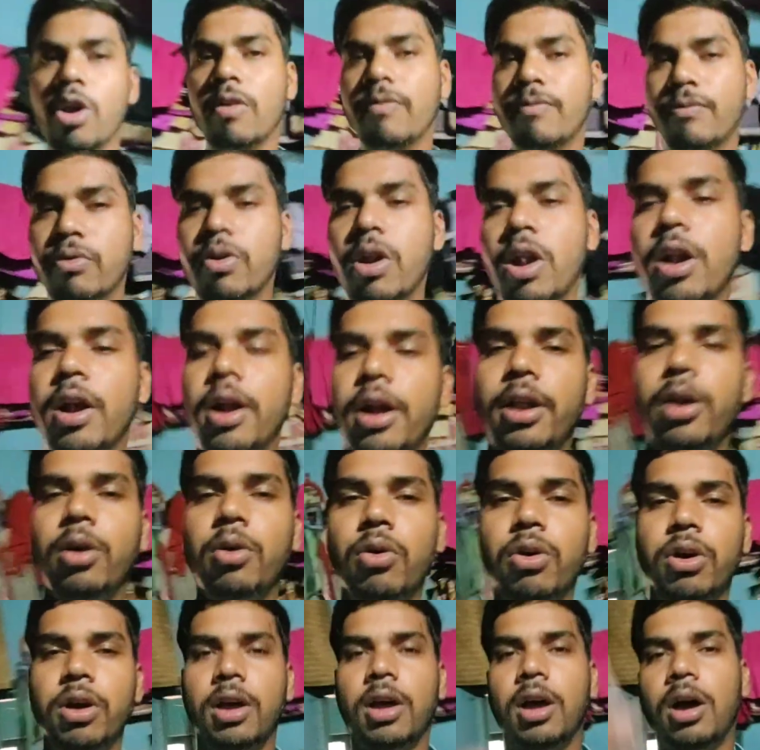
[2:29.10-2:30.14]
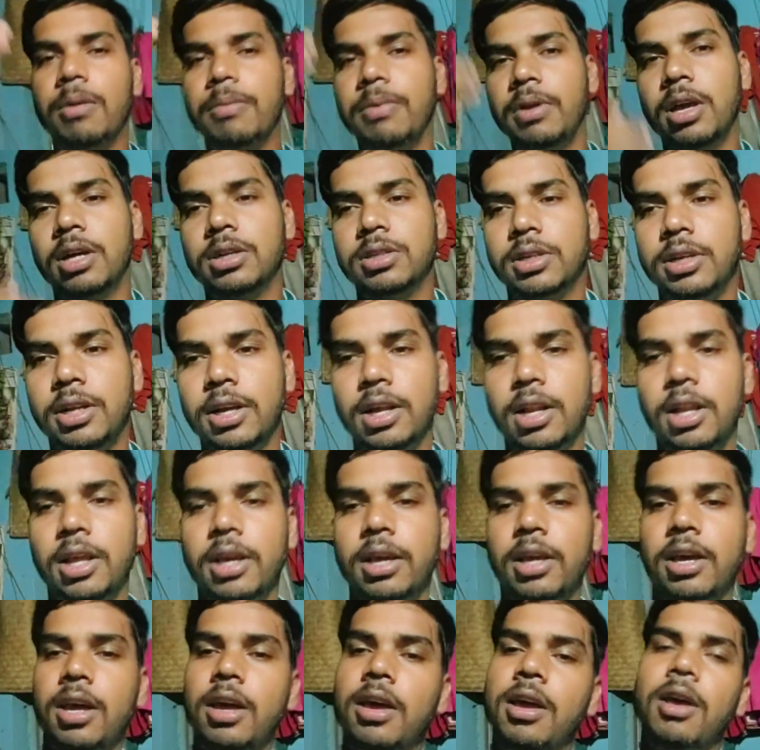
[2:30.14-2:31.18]
और हम पूरा रेडी हो गए अब यहाँ से
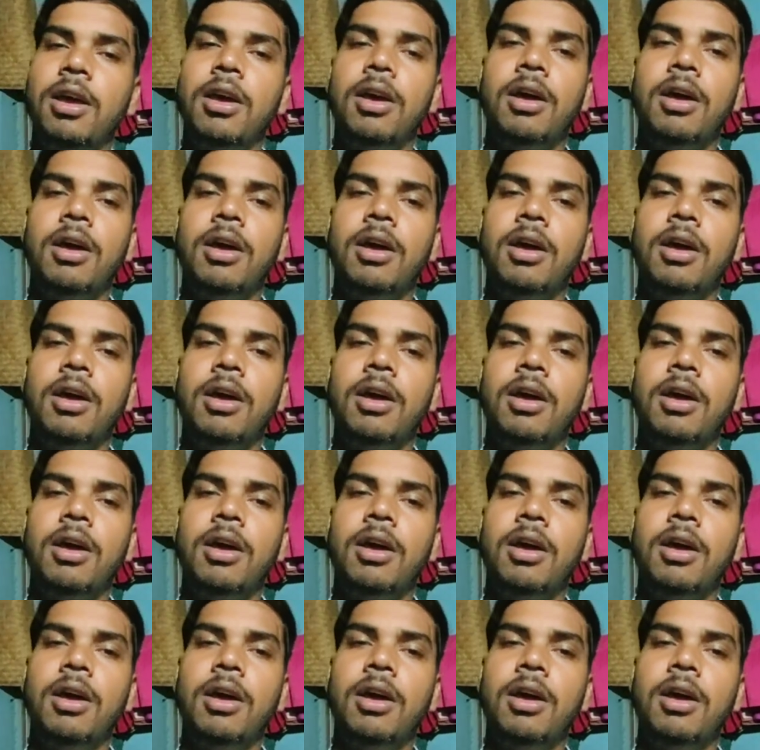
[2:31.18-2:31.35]
निकलेंगे